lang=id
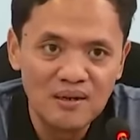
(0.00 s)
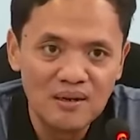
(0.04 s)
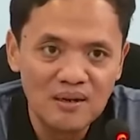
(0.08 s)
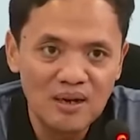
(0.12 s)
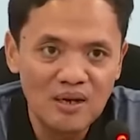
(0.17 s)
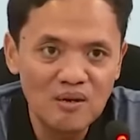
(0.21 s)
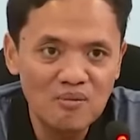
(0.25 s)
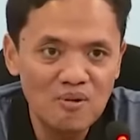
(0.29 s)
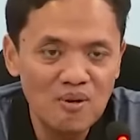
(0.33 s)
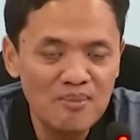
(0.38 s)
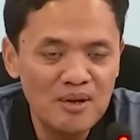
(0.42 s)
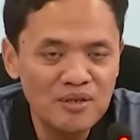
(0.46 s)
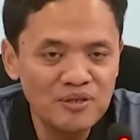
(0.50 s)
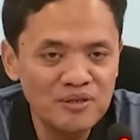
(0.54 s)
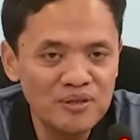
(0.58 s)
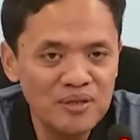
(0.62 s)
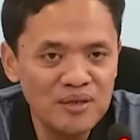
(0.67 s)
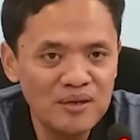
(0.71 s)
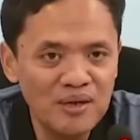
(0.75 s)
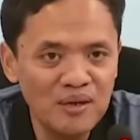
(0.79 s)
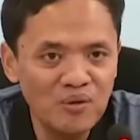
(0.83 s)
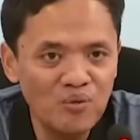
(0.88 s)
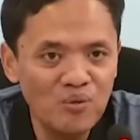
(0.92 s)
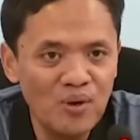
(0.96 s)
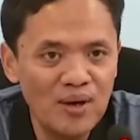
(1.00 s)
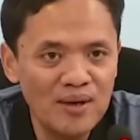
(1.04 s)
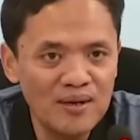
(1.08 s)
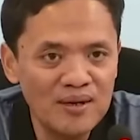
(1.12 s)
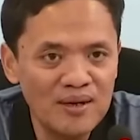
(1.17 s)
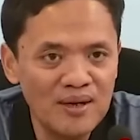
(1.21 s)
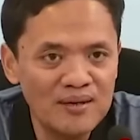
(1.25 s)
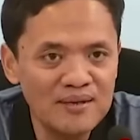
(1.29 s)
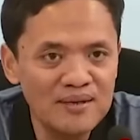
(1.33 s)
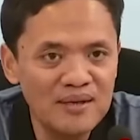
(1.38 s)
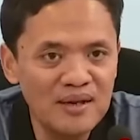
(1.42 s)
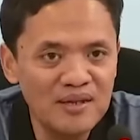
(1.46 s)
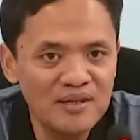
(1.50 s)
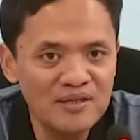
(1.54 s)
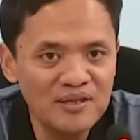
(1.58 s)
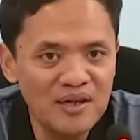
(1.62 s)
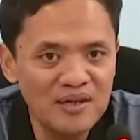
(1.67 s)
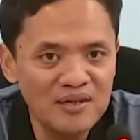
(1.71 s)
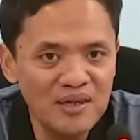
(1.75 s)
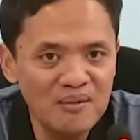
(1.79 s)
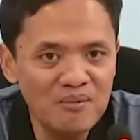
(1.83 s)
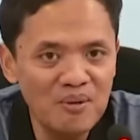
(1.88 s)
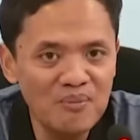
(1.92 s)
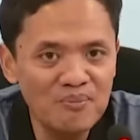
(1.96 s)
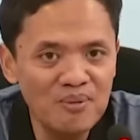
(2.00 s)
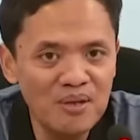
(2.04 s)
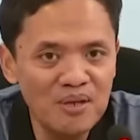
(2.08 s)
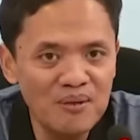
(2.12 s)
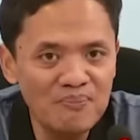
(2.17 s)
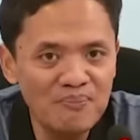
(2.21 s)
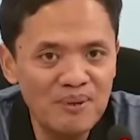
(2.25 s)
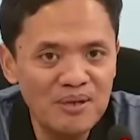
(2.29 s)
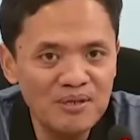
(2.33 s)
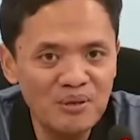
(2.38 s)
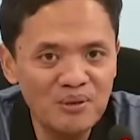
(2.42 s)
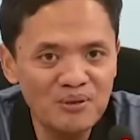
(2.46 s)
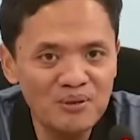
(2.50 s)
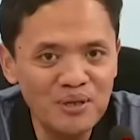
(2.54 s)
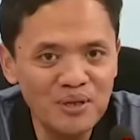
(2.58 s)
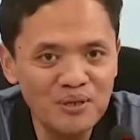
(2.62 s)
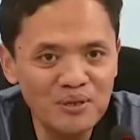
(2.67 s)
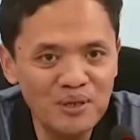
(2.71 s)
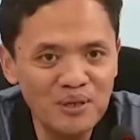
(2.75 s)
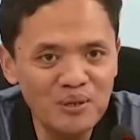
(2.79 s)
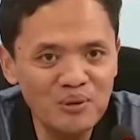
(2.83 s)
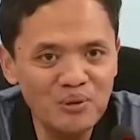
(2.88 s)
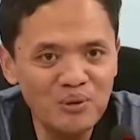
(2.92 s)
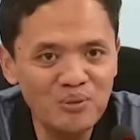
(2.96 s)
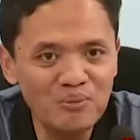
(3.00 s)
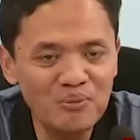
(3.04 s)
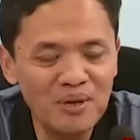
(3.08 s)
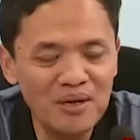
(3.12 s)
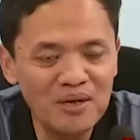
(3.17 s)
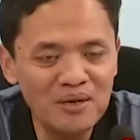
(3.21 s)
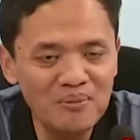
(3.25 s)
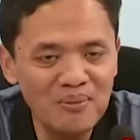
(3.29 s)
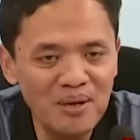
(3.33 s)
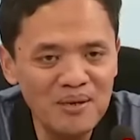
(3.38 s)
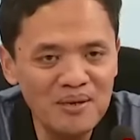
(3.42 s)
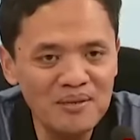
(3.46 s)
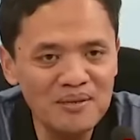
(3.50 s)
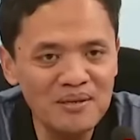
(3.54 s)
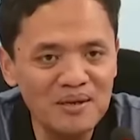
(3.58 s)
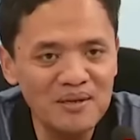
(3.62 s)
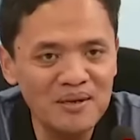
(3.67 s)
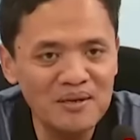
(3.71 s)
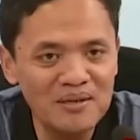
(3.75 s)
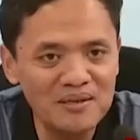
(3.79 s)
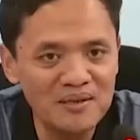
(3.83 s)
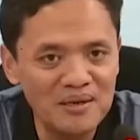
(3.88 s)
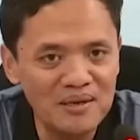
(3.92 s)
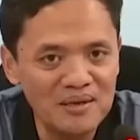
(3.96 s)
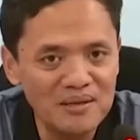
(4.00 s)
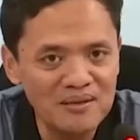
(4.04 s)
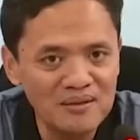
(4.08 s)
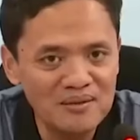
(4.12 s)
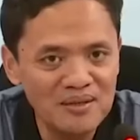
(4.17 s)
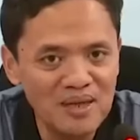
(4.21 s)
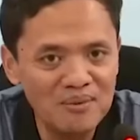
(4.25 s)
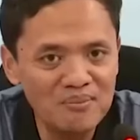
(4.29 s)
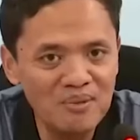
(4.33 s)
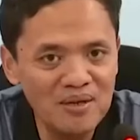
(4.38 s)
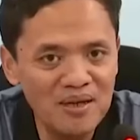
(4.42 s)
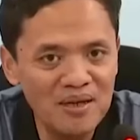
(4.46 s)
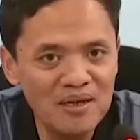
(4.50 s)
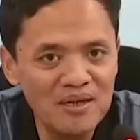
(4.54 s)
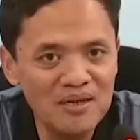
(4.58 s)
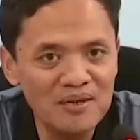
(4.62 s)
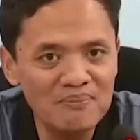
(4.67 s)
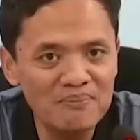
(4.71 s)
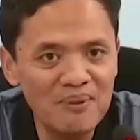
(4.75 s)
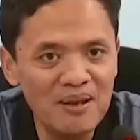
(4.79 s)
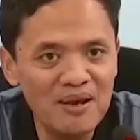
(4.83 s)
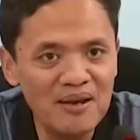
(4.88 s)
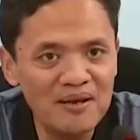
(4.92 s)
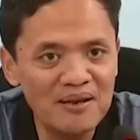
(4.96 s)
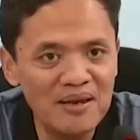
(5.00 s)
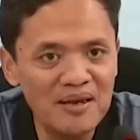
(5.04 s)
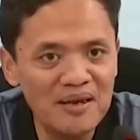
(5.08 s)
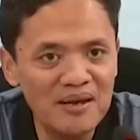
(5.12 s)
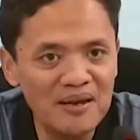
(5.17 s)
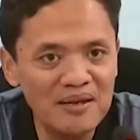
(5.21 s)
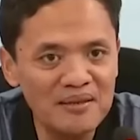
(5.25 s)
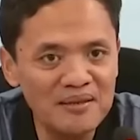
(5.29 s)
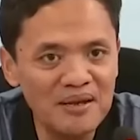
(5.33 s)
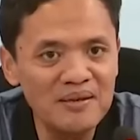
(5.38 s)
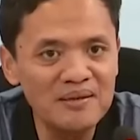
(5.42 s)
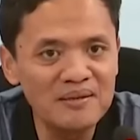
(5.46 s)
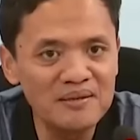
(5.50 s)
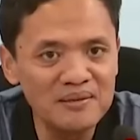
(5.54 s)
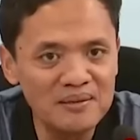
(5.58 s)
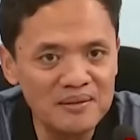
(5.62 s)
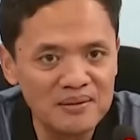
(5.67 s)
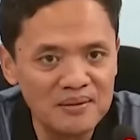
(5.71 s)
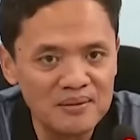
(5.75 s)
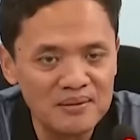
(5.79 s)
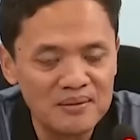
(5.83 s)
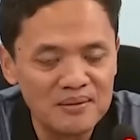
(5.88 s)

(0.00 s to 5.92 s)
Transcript: Lalu memastikan warga di desanya memilih paslon tertentu. Bagaimana caranya? Sama kayak kepala daerah tadi.